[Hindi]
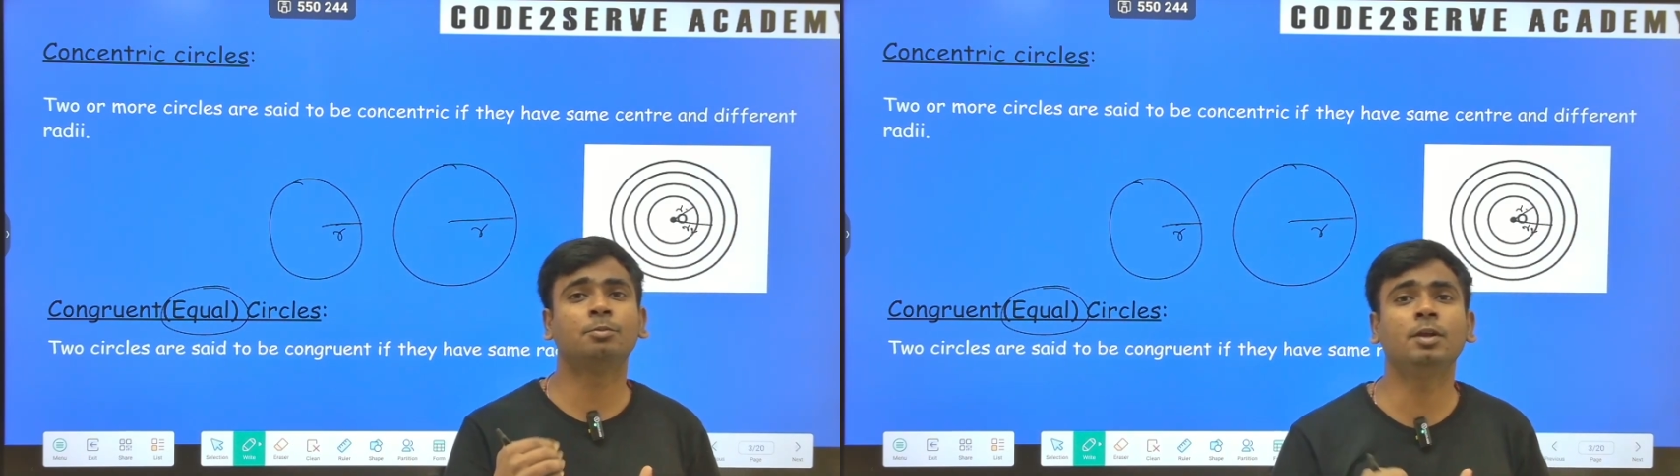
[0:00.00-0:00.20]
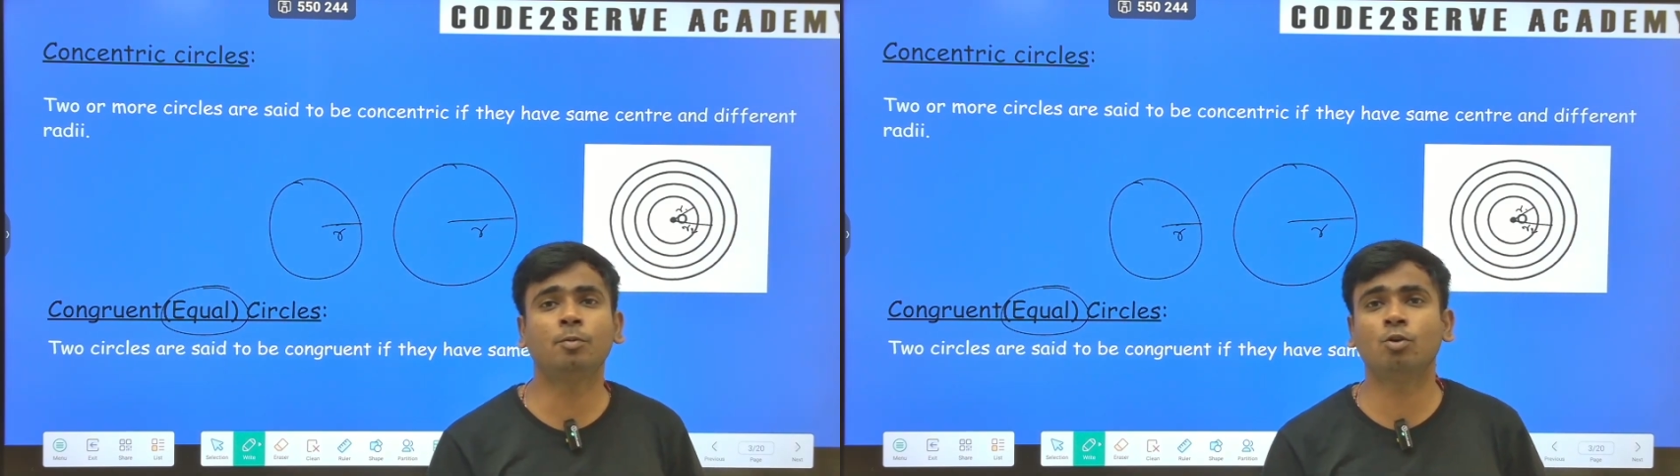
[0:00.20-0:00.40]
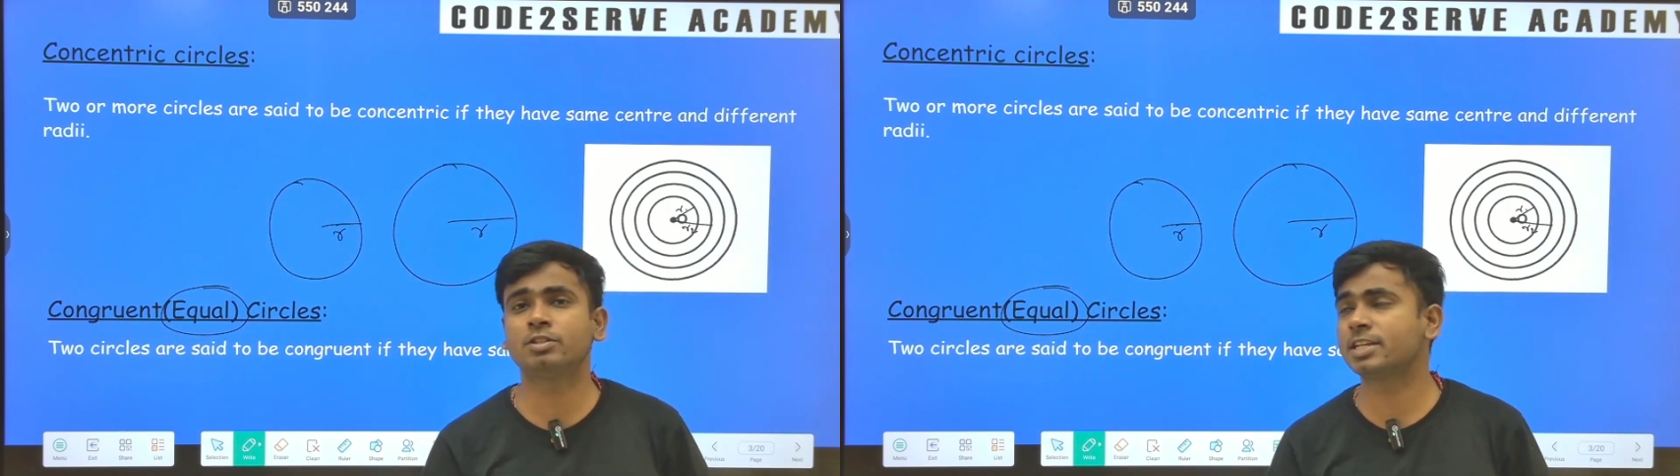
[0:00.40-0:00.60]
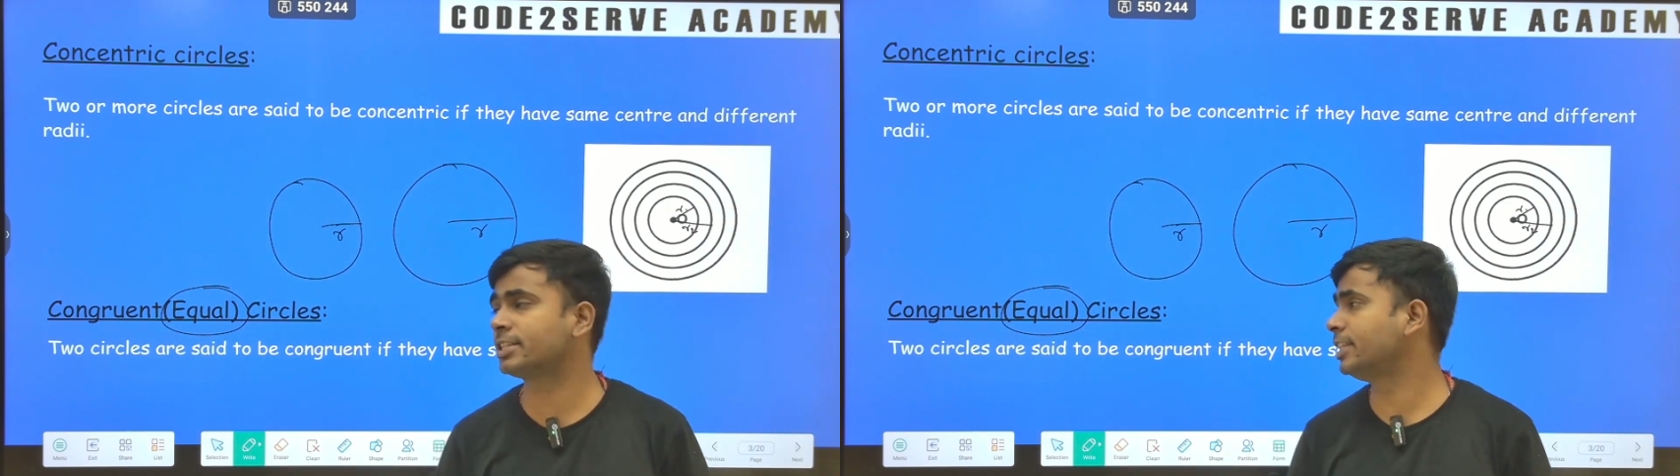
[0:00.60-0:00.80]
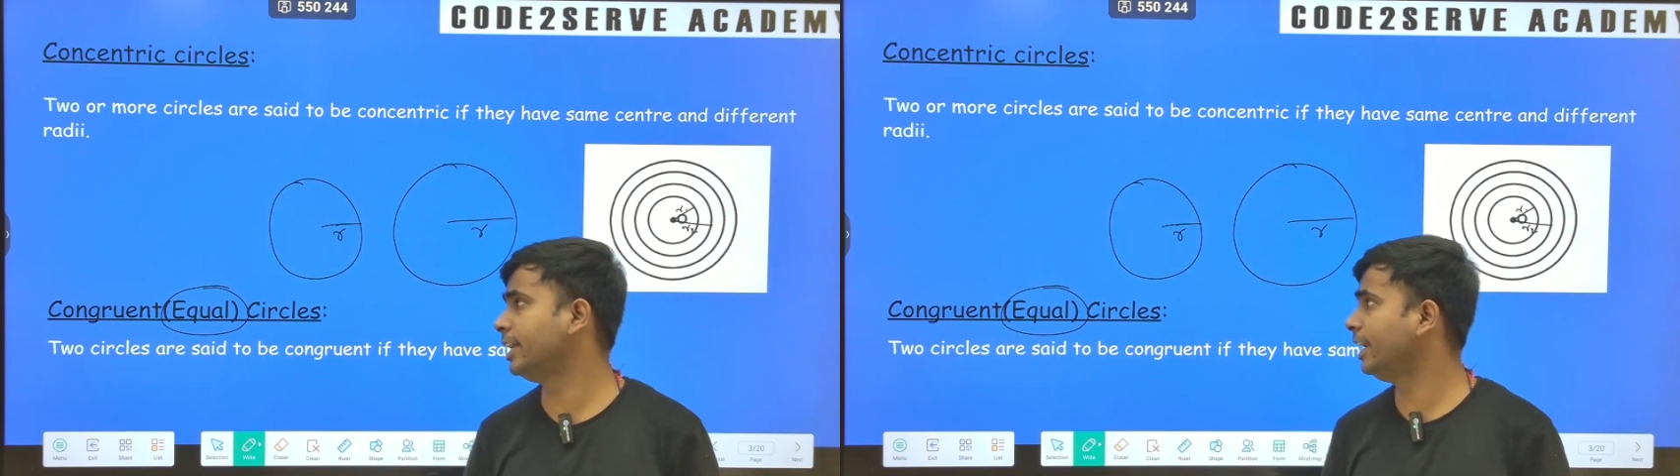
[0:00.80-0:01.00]
तभी बोल
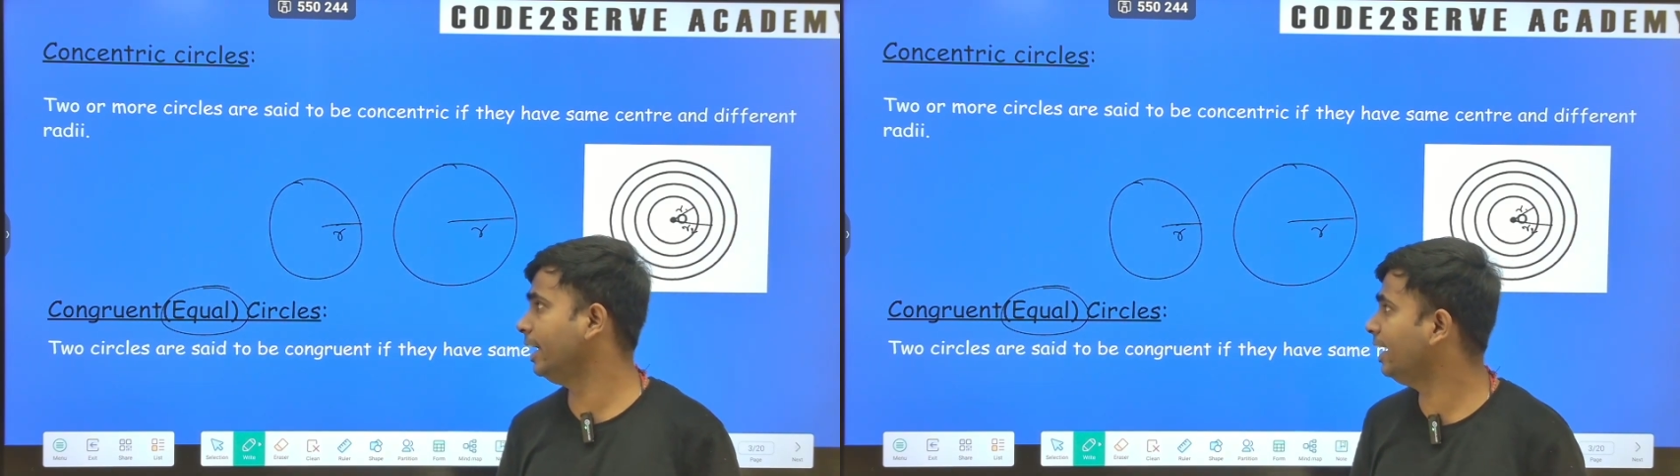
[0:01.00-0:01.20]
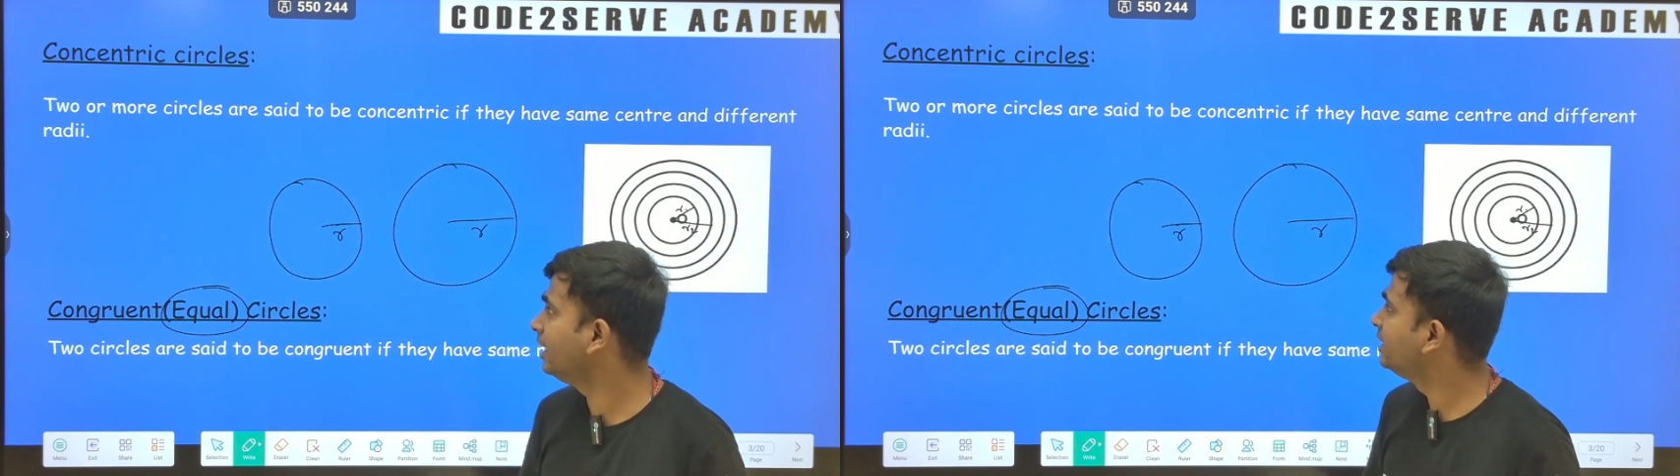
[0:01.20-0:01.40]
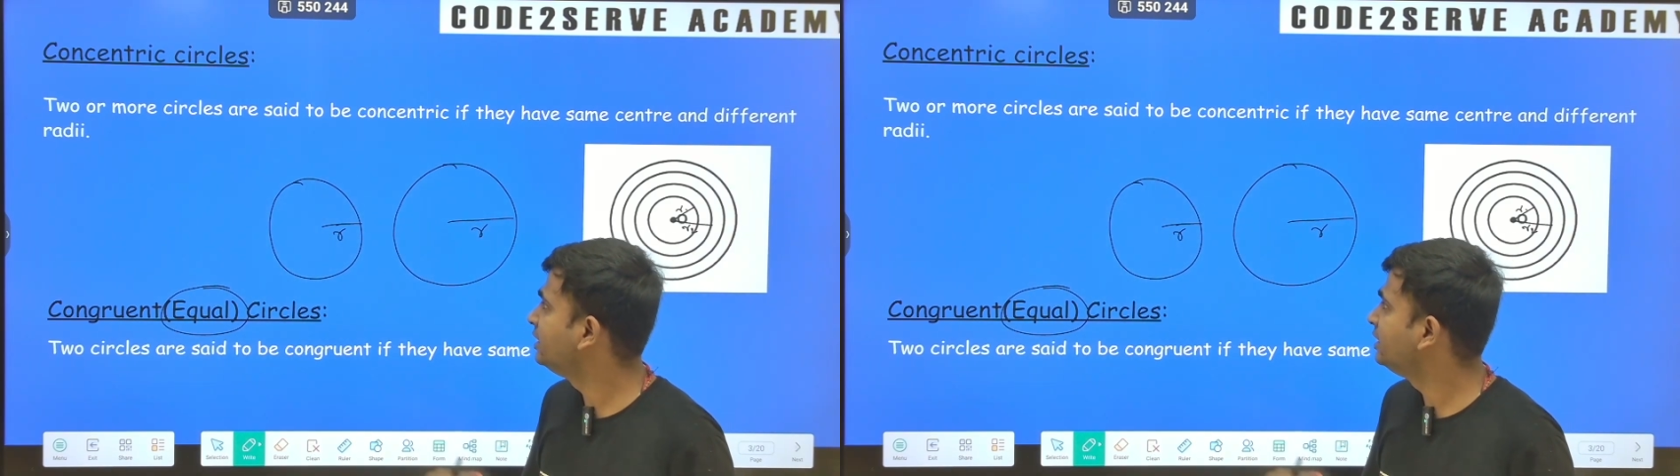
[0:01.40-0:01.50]
सकते हैं